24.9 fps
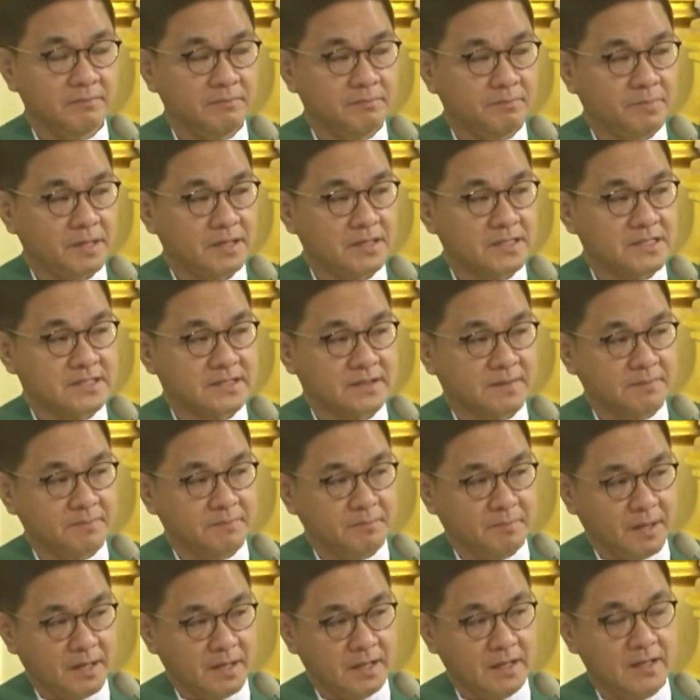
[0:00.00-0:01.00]

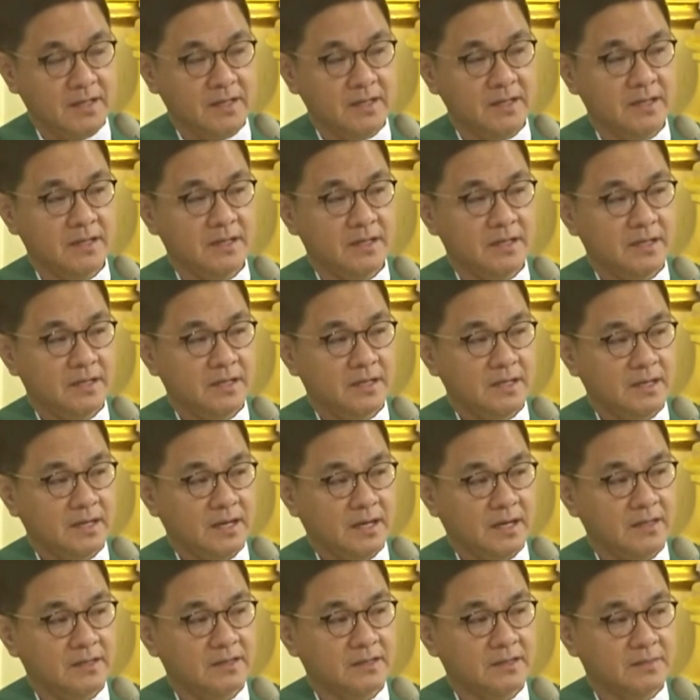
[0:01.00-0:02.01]
pagsamba
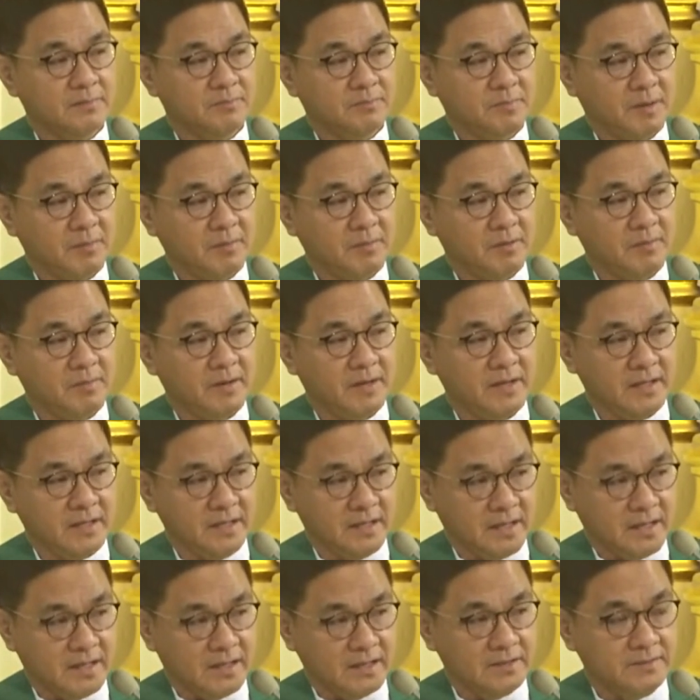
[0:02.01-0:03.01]
at
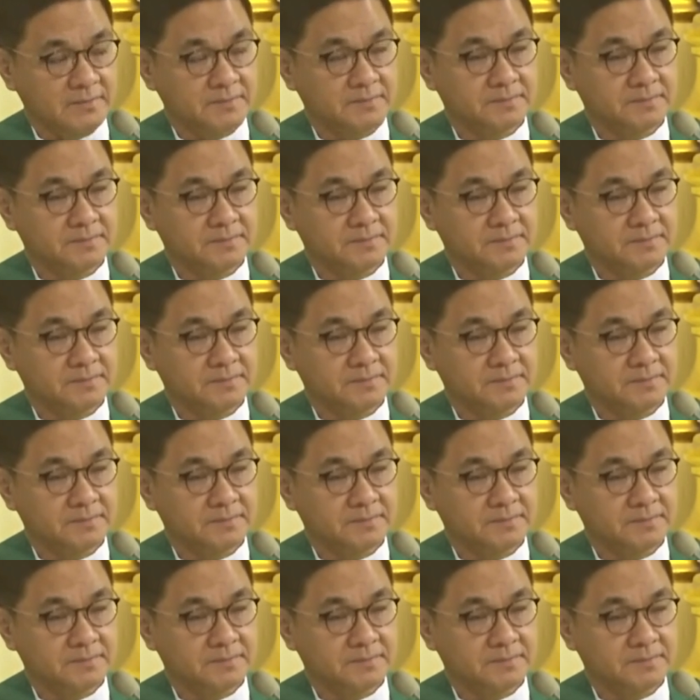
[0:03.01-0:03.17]
pamamahinga.